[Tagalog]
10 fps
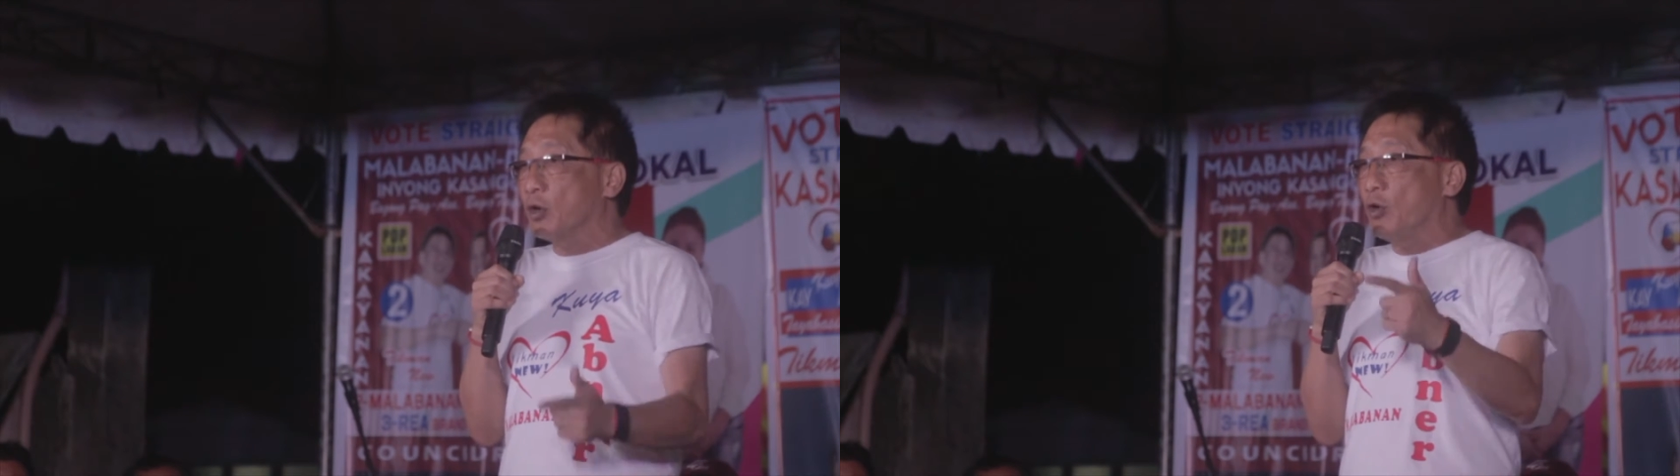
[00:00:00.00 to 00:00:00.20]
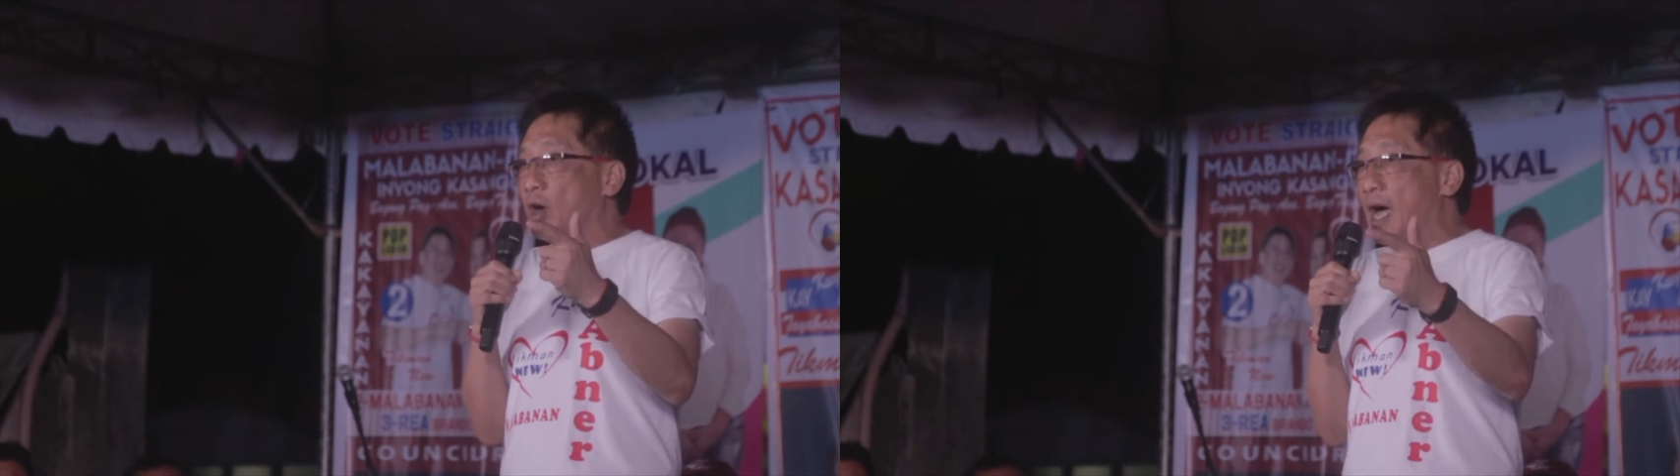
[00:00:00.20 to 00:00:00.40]

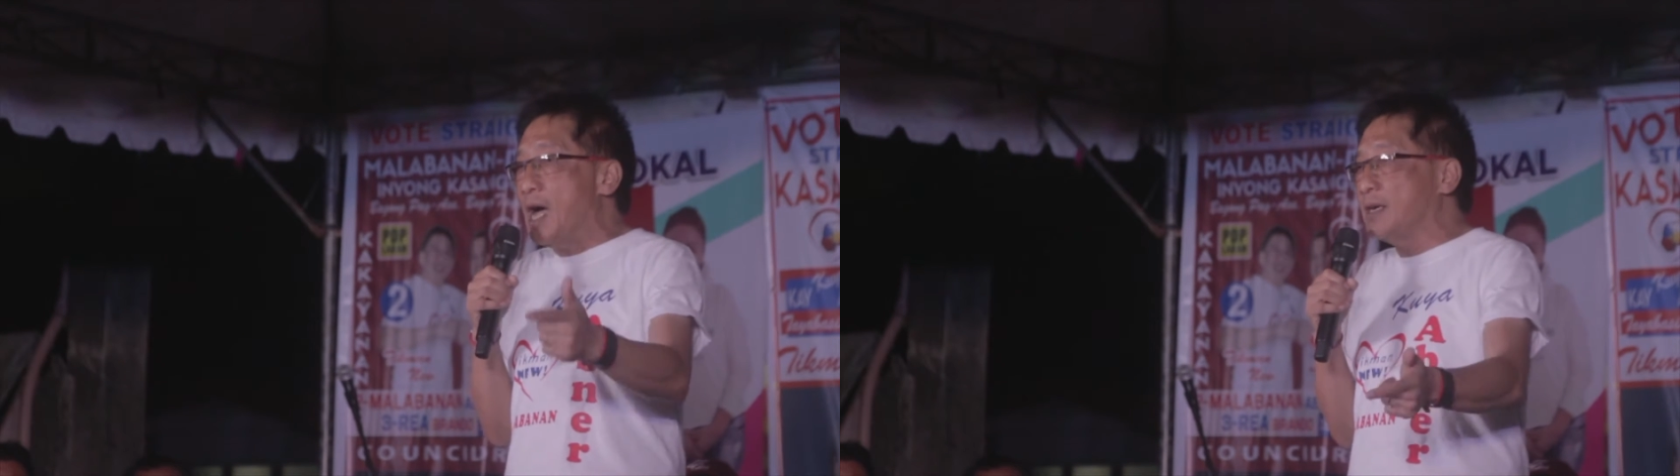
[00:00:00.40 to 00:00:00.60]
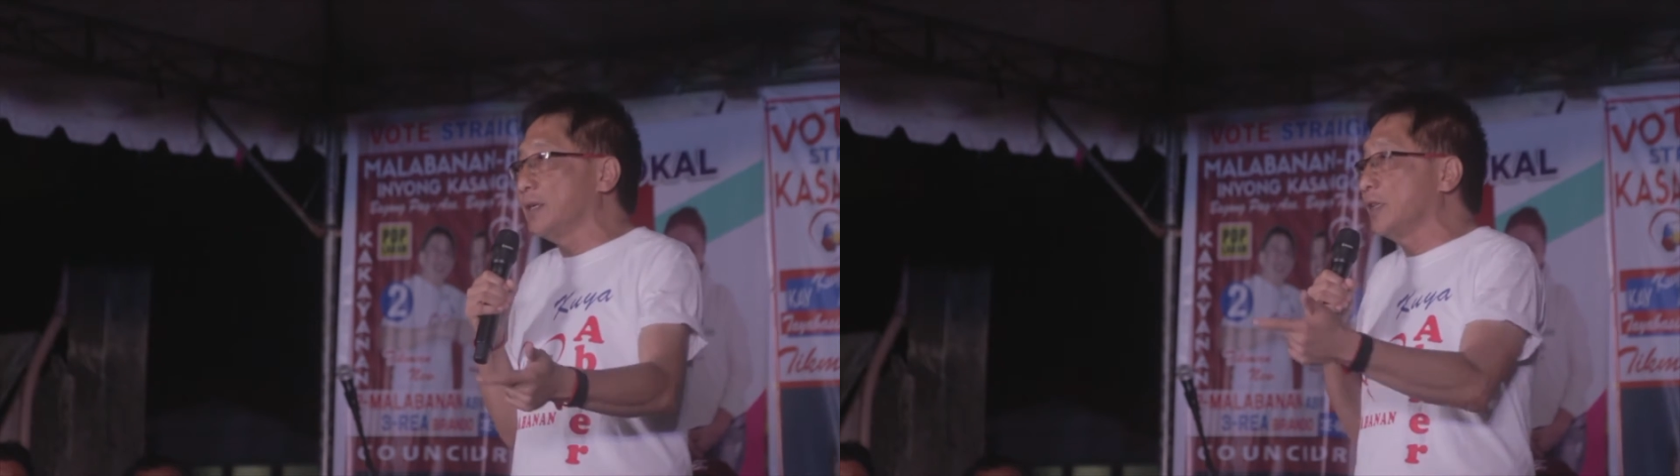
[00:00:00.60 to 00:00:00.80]
Kung
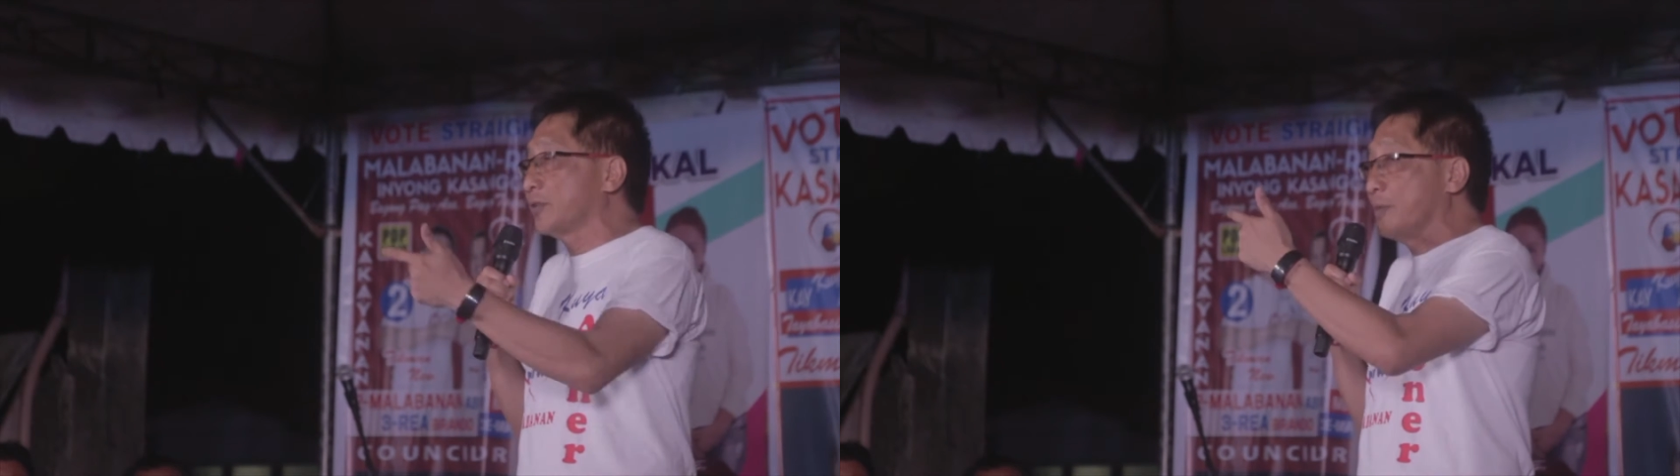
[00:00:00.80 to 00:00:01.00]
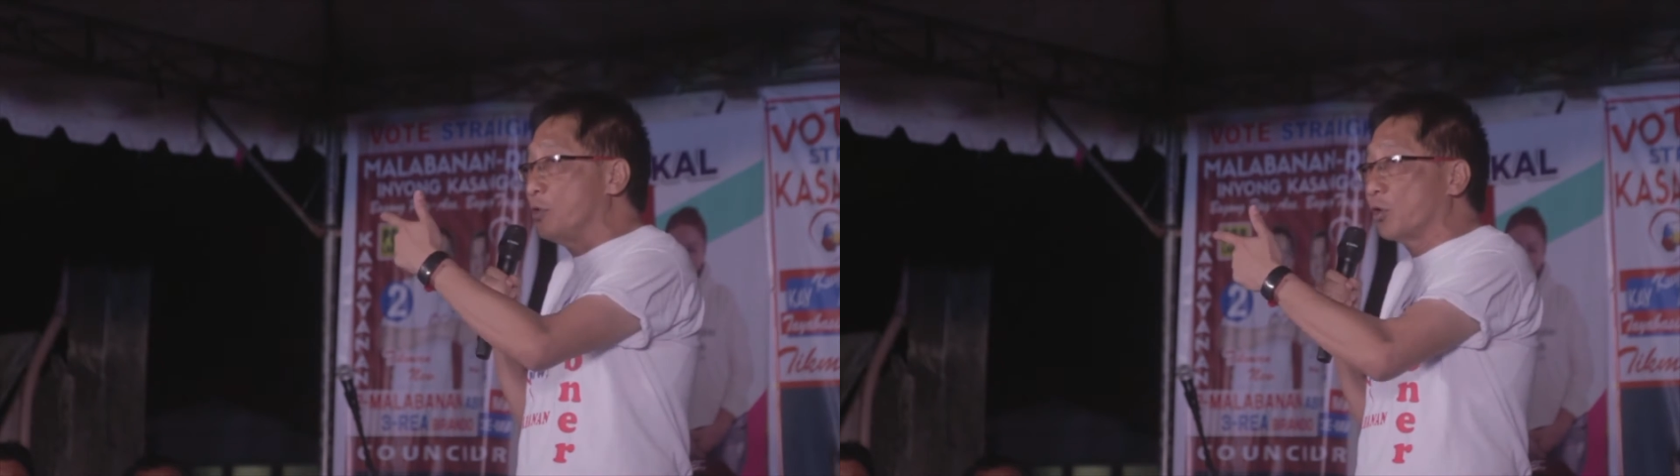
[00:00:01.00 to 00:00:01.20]
ang
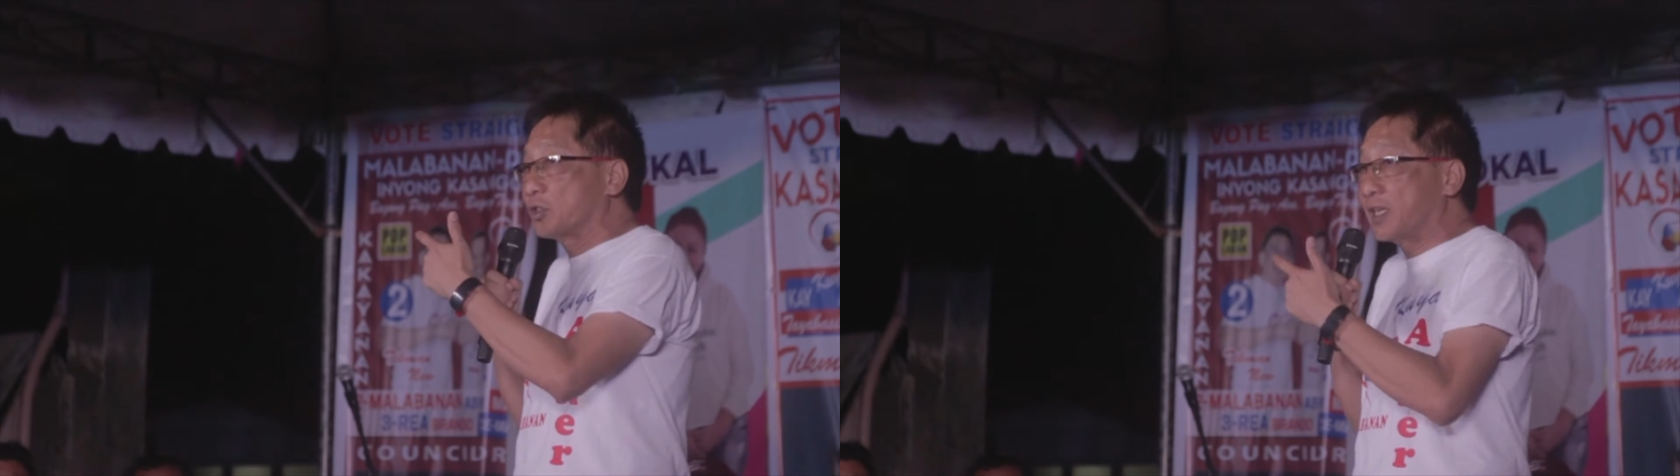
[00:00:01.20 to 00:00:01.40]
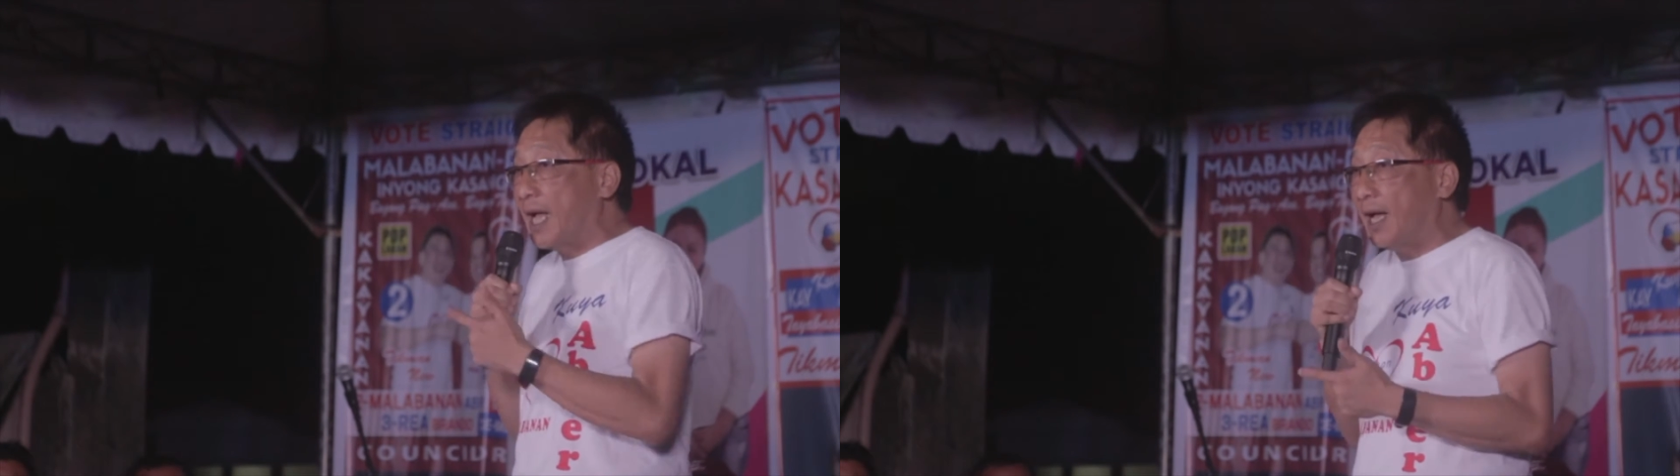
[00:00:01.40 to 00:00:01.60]

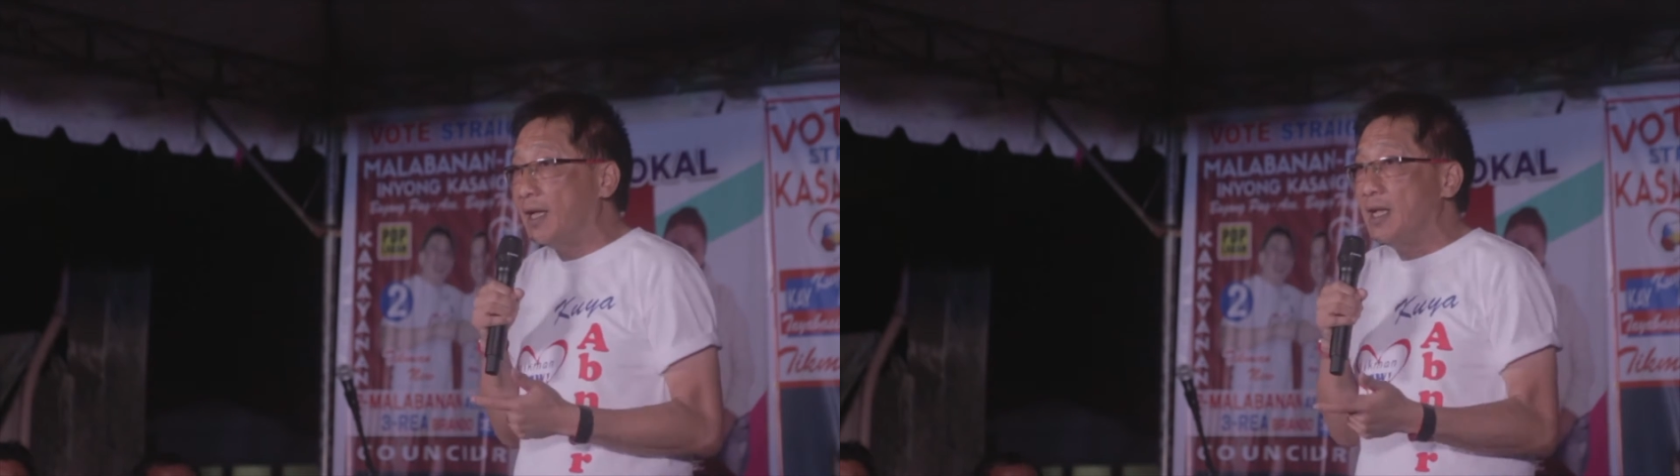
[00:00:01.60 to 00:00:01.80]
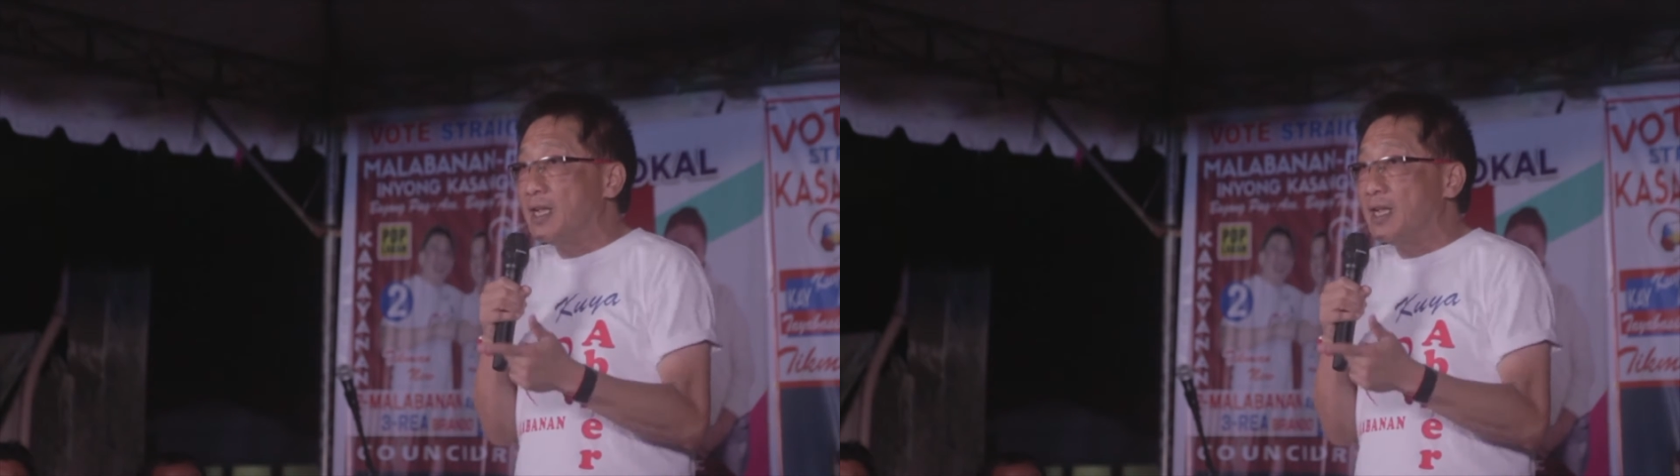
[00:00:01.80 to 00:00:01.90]
Intramuros nga